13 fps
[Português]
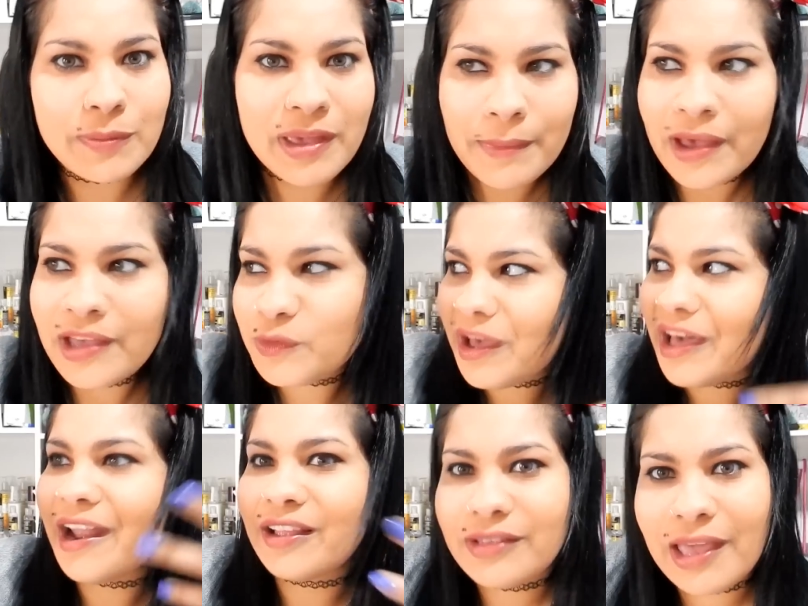bem mais
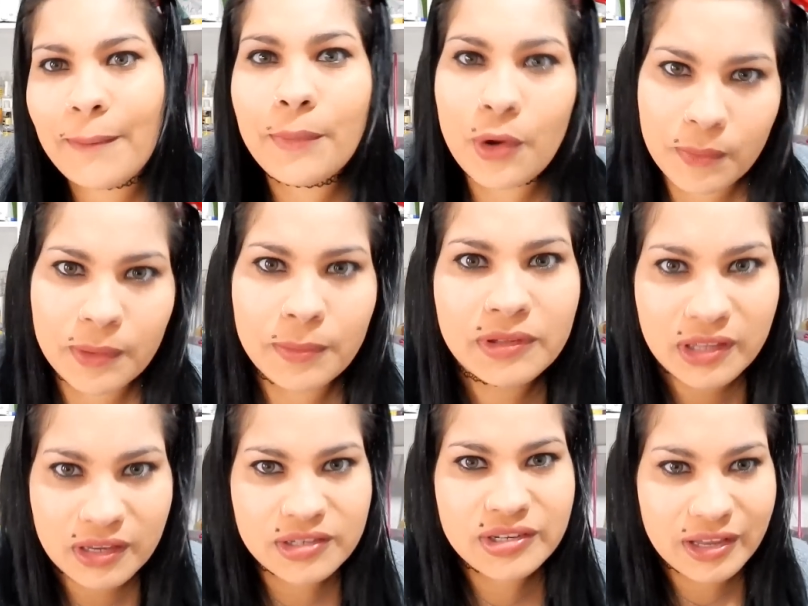barato que a própria
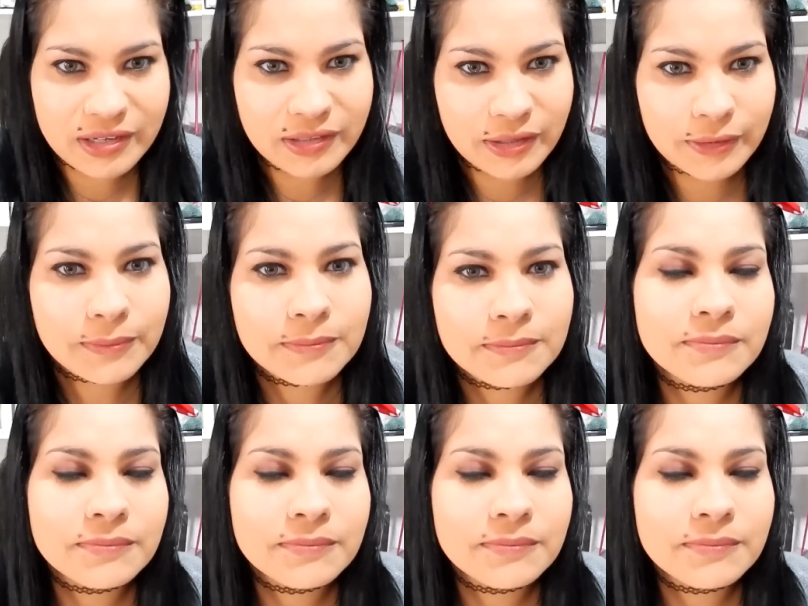manteiga de karité.